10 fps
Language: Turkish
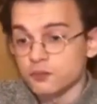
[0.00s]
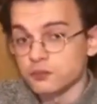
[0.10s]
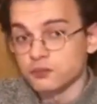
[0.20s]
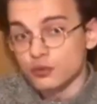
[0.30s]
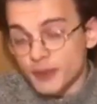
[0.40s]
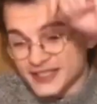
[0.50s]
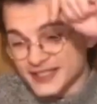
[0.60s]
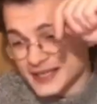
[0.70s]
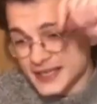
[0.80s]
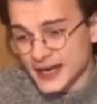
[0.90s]
Bu
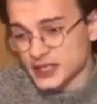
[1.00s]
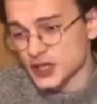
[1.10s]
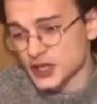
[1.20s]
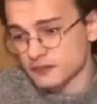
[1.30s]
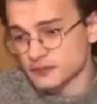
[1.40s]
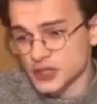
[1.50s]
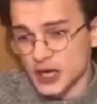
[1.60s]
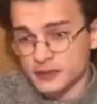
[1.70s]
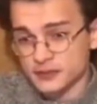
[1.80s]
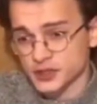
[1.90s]
batıdan gelen çarp,
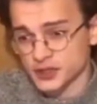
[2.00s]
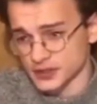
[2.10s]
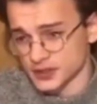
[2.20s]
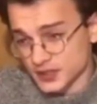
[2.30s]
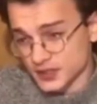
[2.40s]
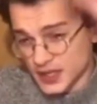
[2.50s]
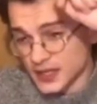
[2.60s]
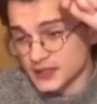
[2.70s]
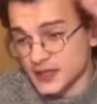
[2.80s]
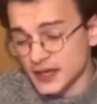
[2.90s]
çarpık bir şeydir.
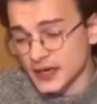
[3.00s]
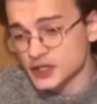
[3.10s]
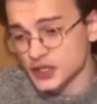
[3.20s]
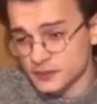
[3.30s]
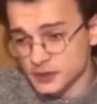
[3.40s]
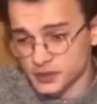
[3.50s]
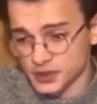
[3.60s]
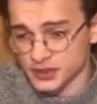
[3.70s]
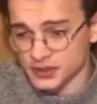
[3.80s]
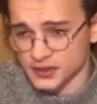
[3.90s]
Hristiyanlıktan gelen çarpık bir
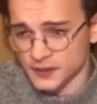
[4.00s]
şeydir.